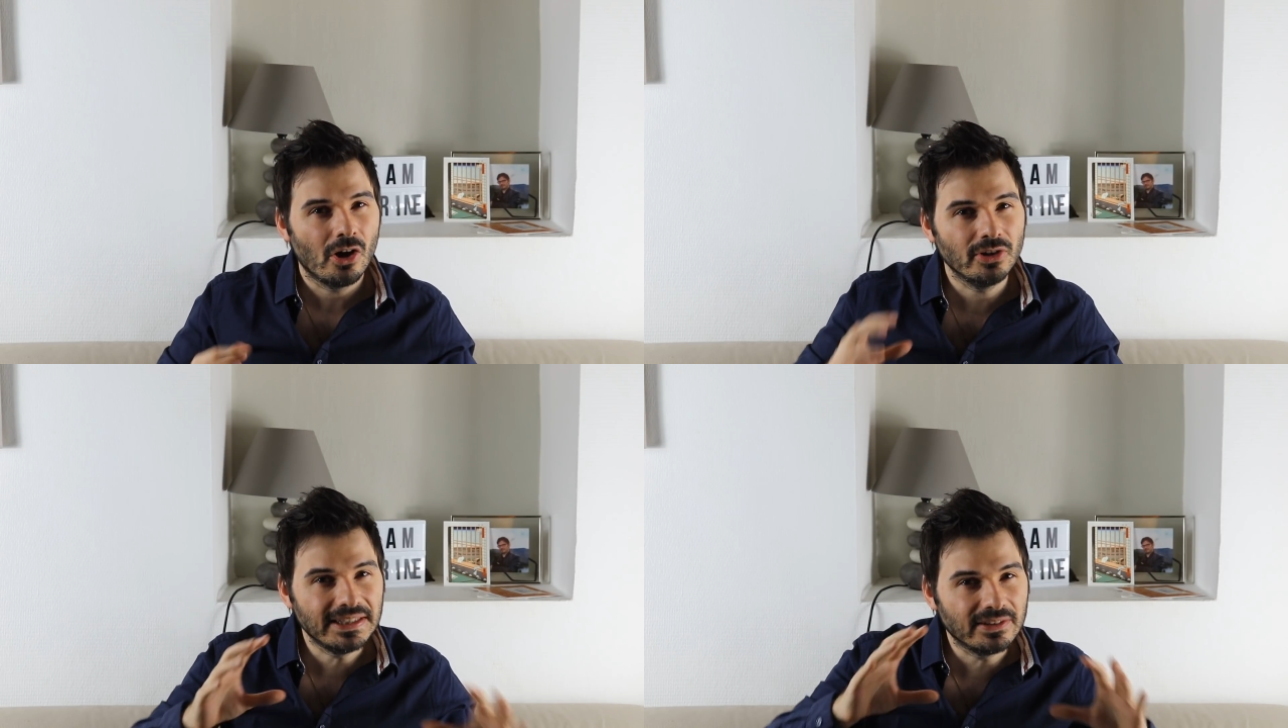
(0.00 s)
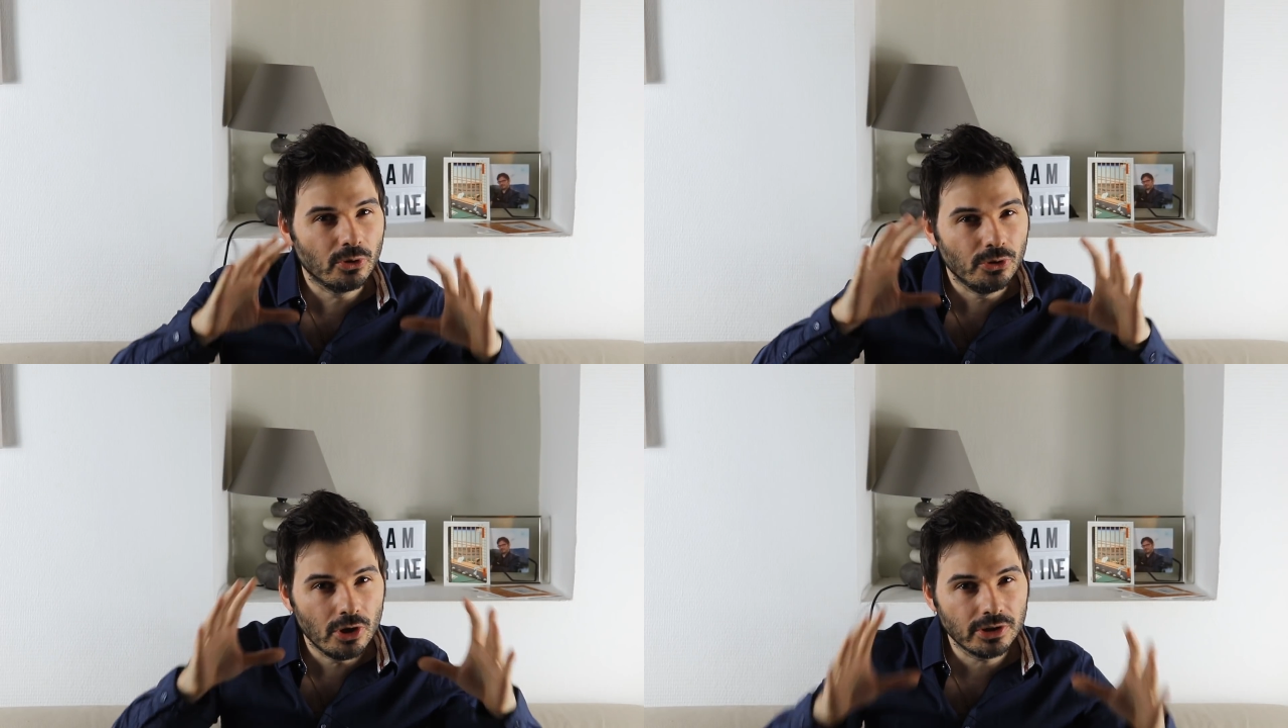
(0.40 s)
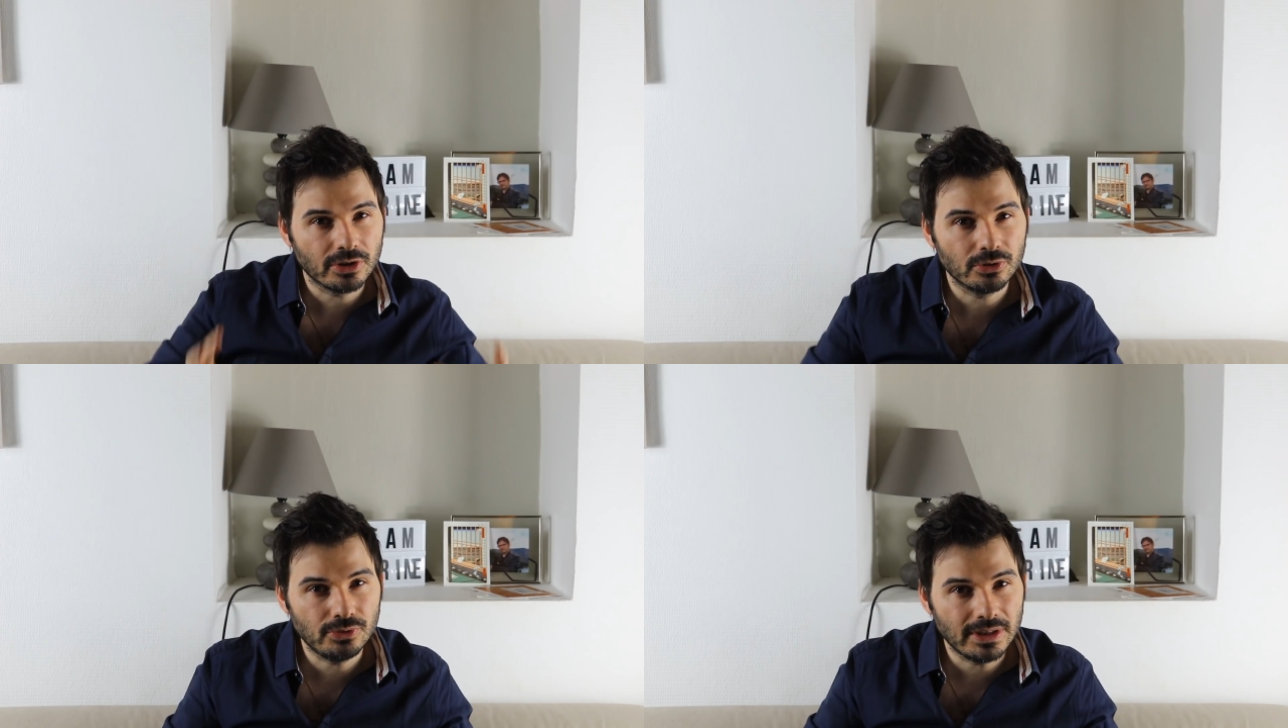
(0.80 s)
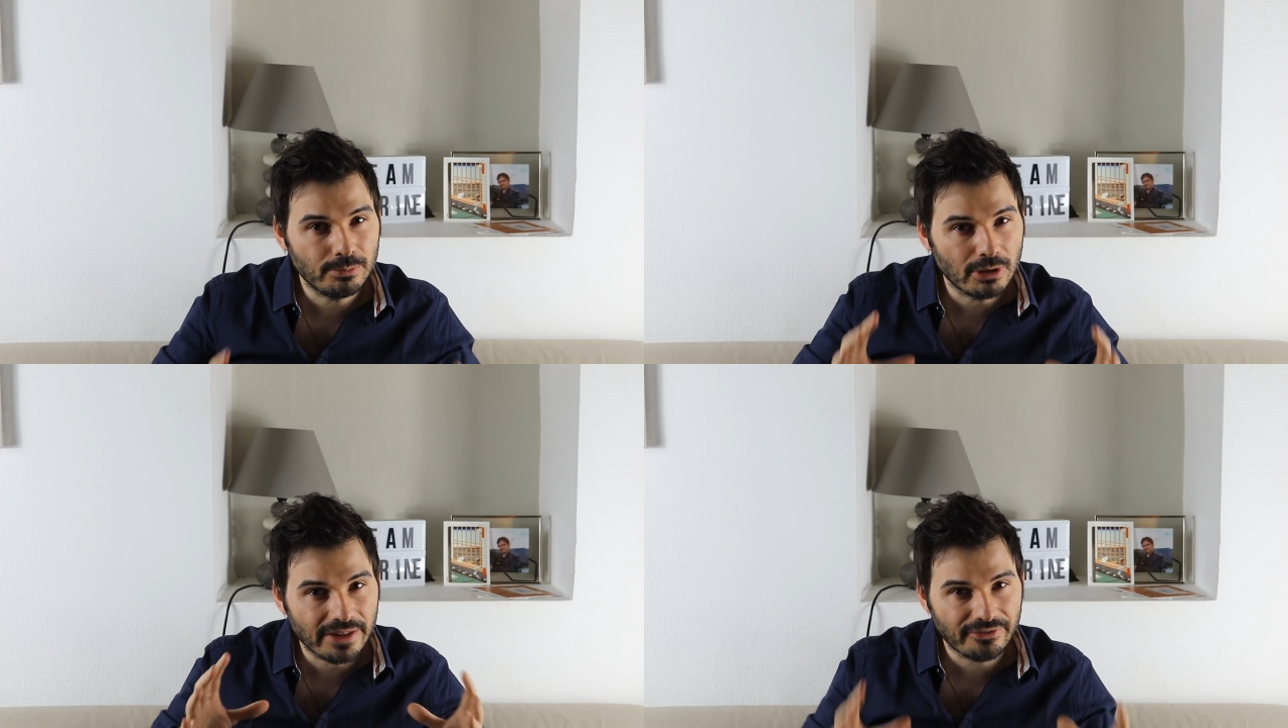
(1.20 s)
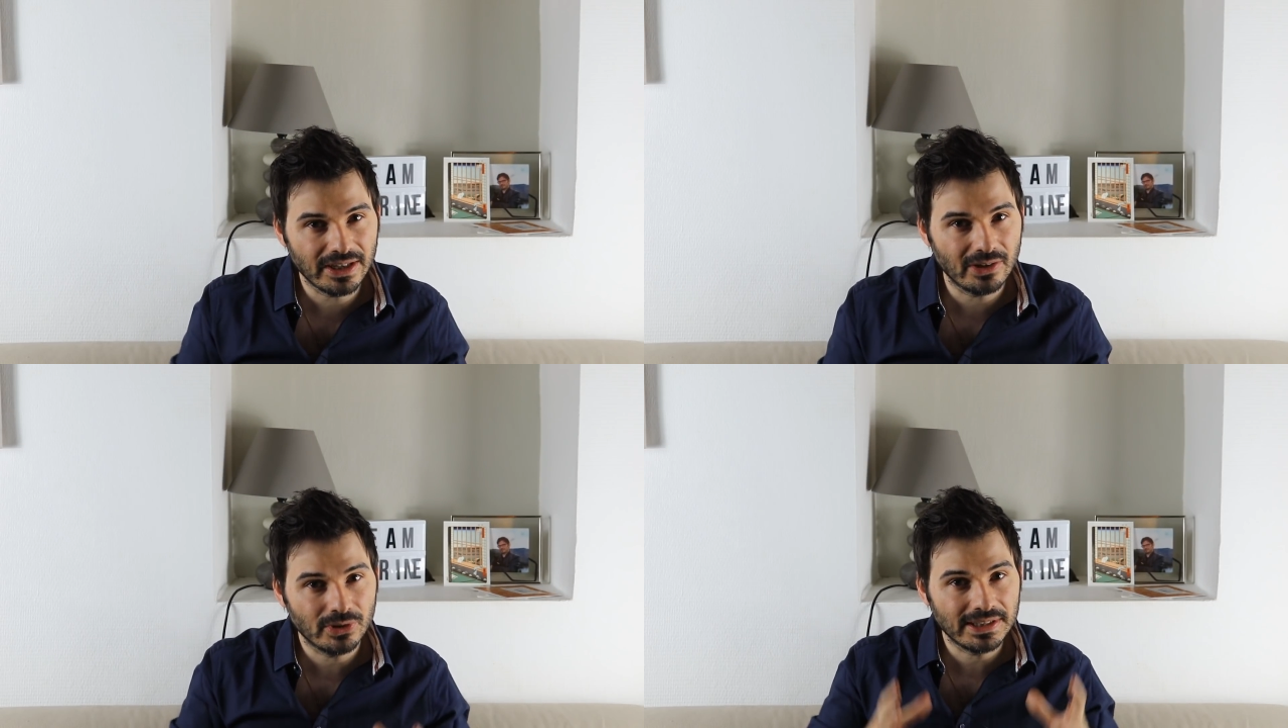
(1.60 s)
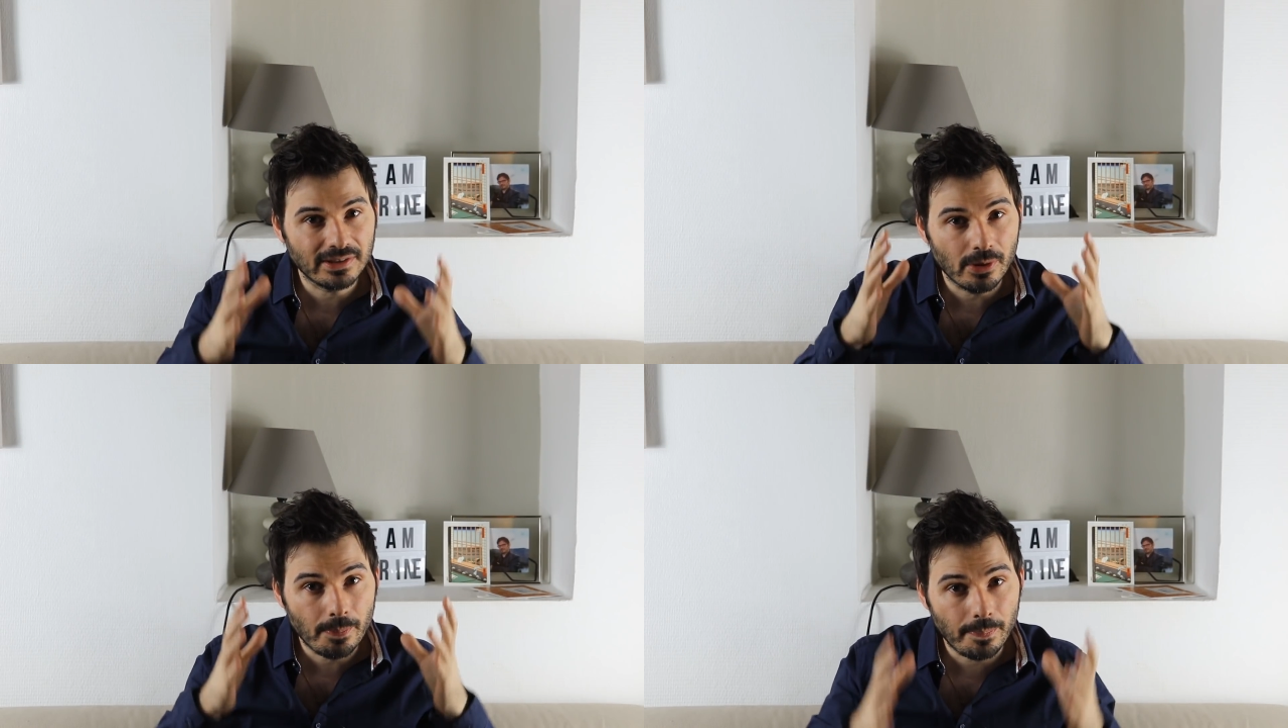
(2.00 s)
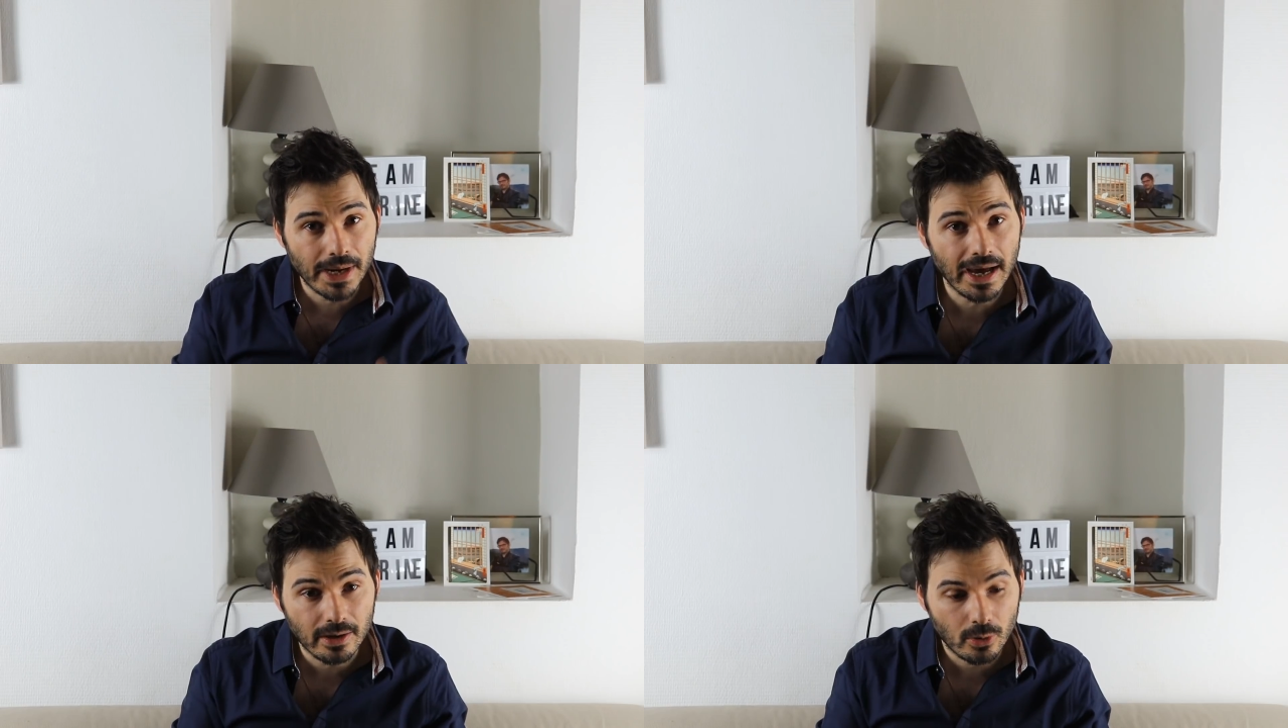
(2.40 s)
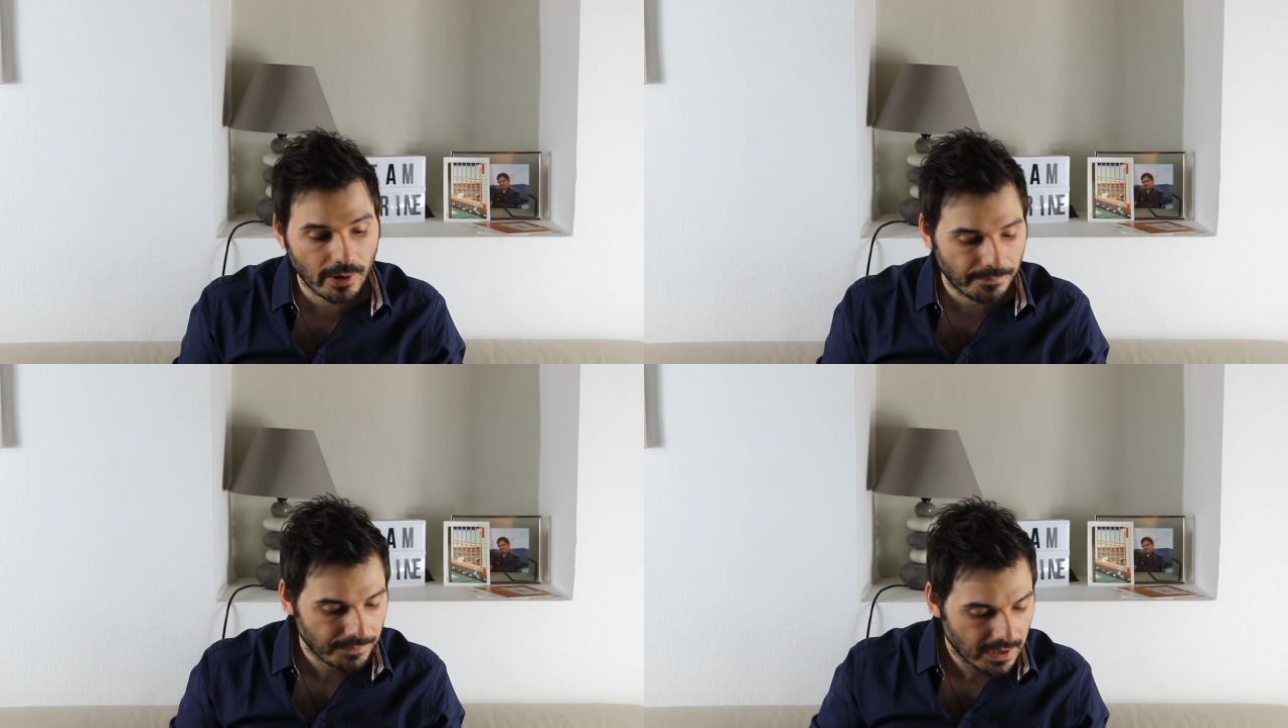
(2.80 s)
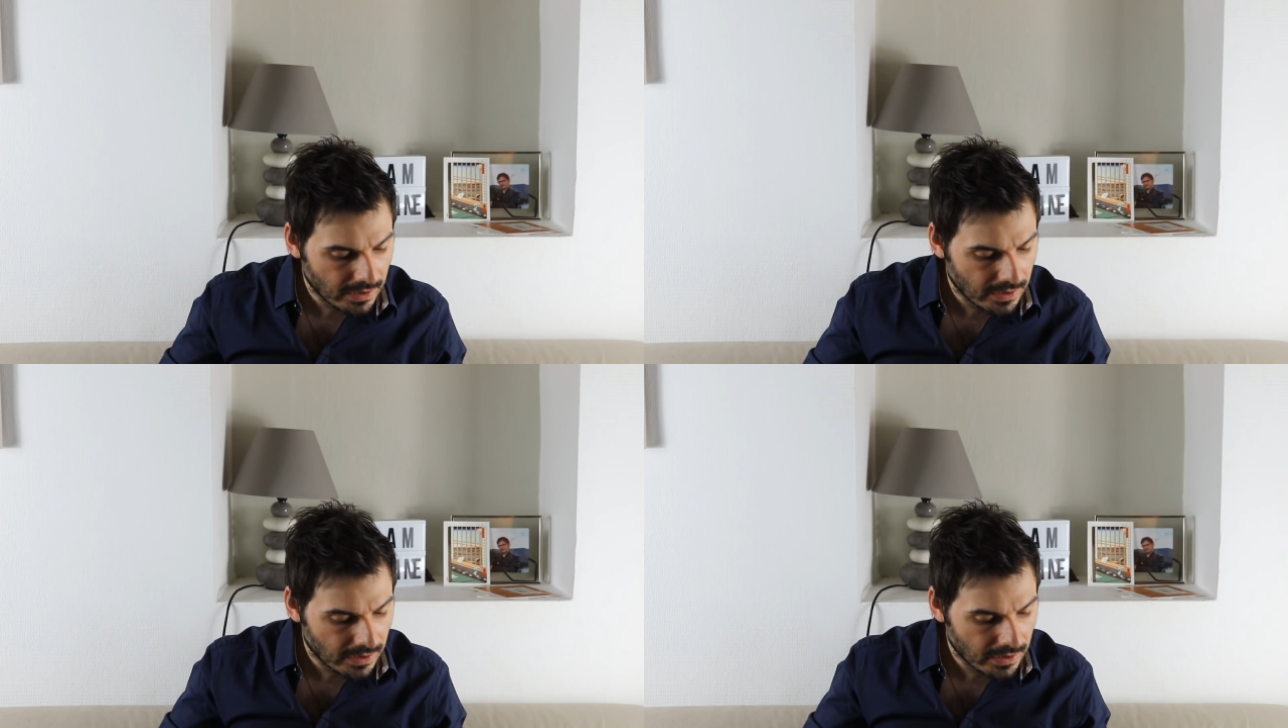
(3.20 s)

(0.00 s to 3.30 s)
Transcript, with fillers: en étant neutre du début à la fin et en étant plat quoi.